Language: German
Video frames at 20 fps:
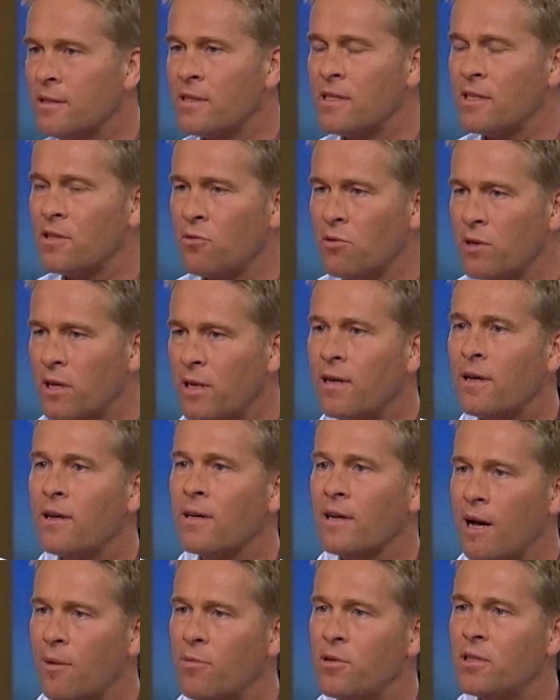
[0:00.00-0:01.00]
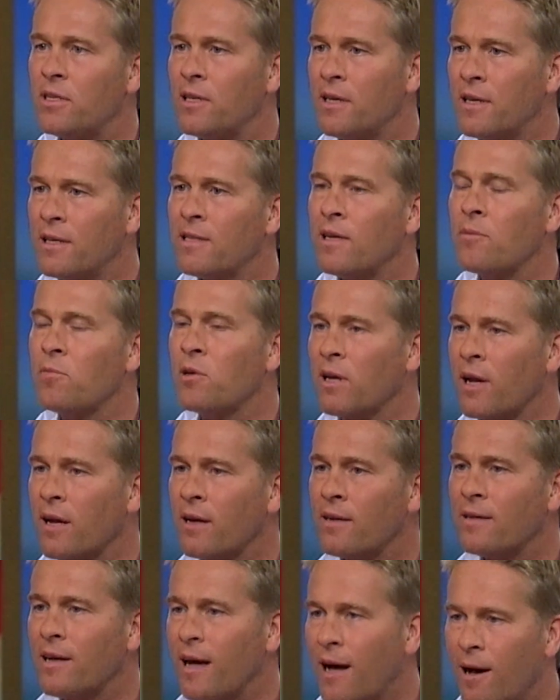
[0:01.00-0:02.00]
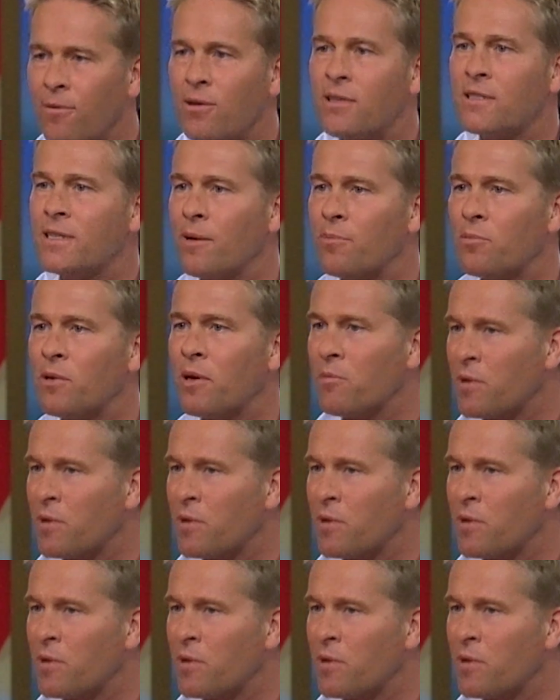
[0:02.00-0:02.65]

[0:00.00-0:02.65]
Ne? Zitronella krabbelt hier hinter mir lang, aber ja. ich habe